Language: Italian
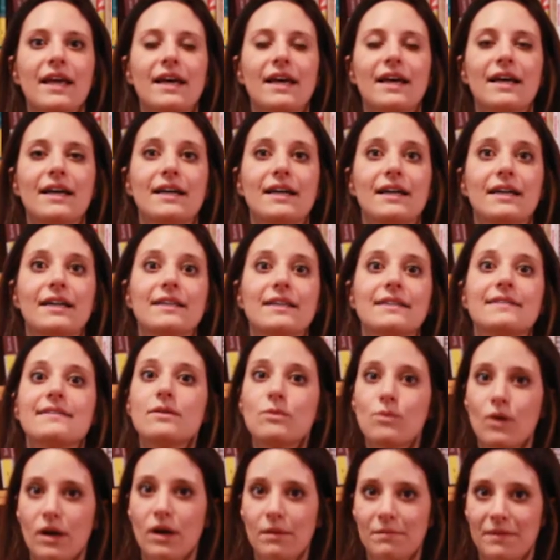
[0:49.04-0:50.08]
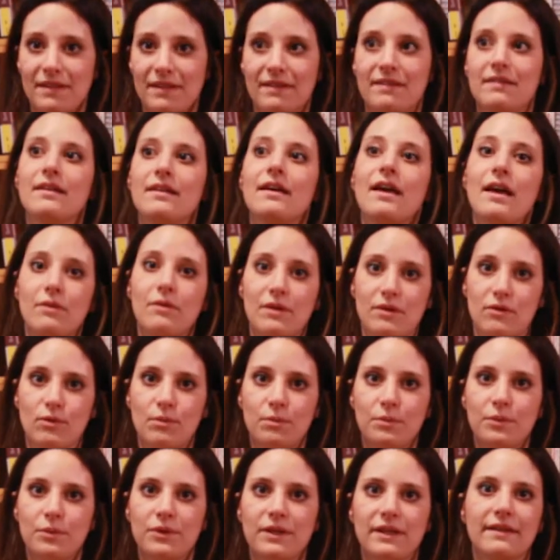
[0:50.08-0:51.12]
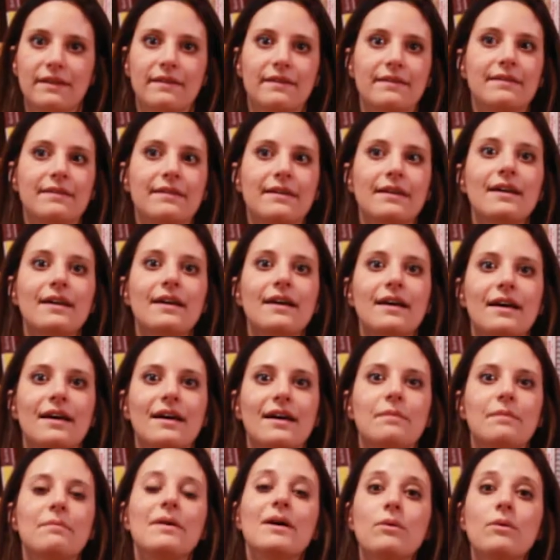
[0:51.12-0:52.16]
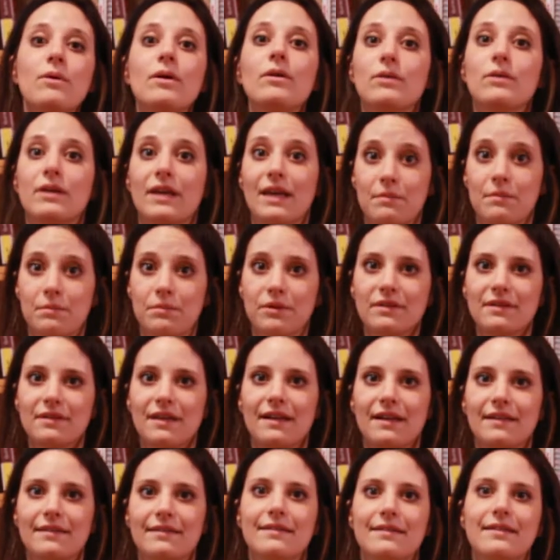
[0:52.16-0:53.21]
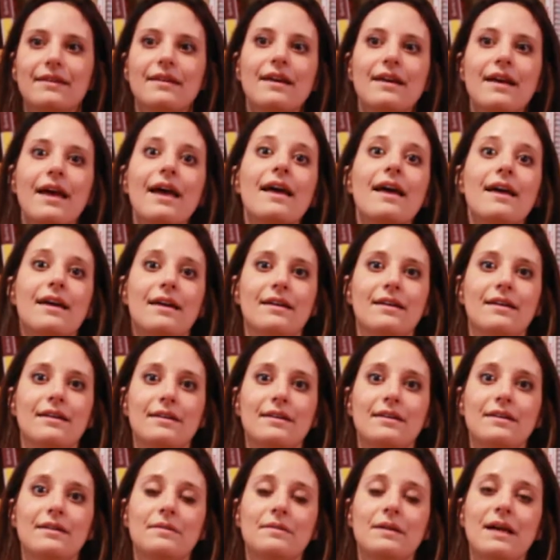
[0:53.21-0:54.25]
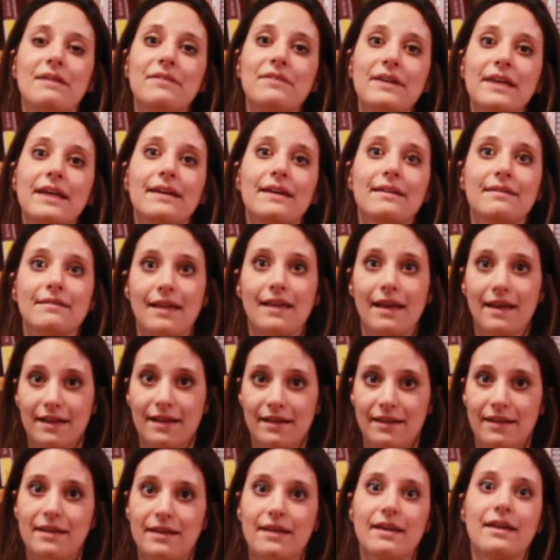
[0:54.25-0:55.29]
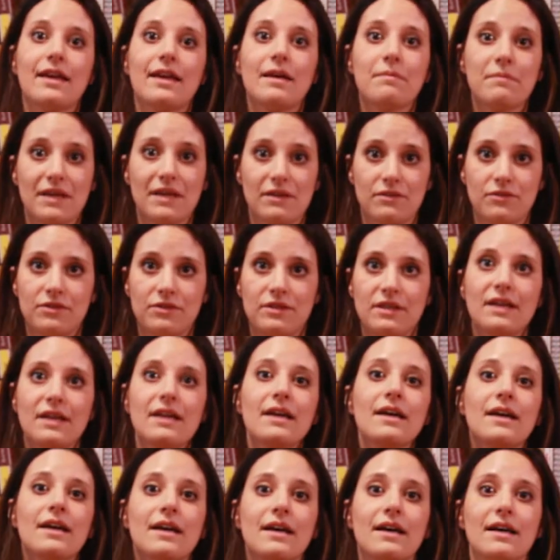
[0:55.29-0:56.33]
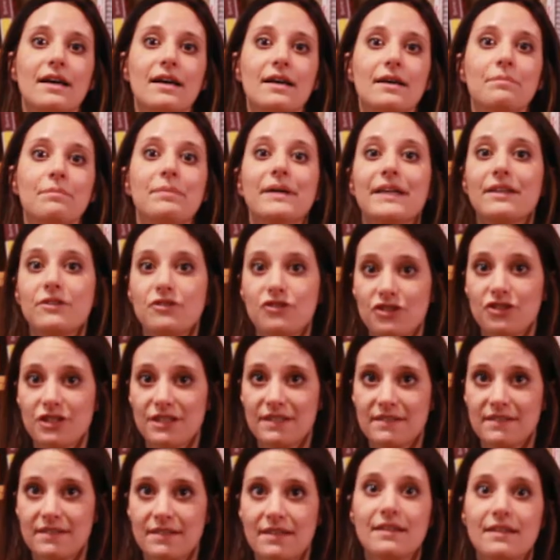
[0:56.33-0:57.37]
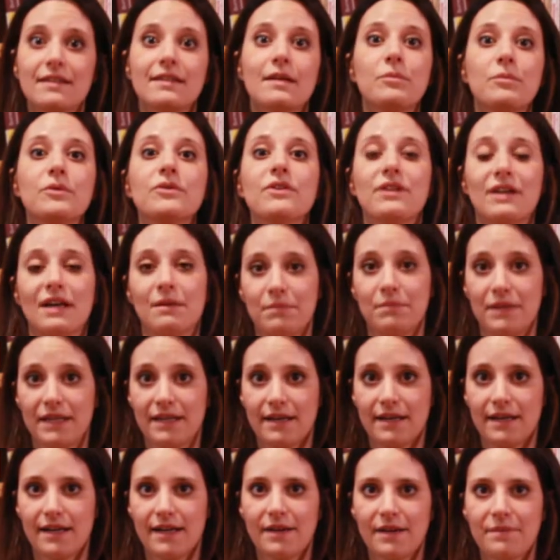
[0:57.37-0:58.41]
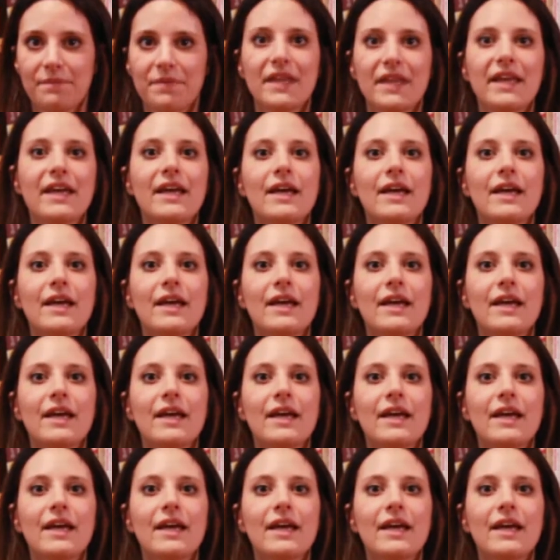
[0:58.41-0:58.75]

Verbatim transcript: Eh, sicuramente è una componente, eh, ma quello che è importante è eh, avere tecniche e metodi eh, precisi da poter applicare.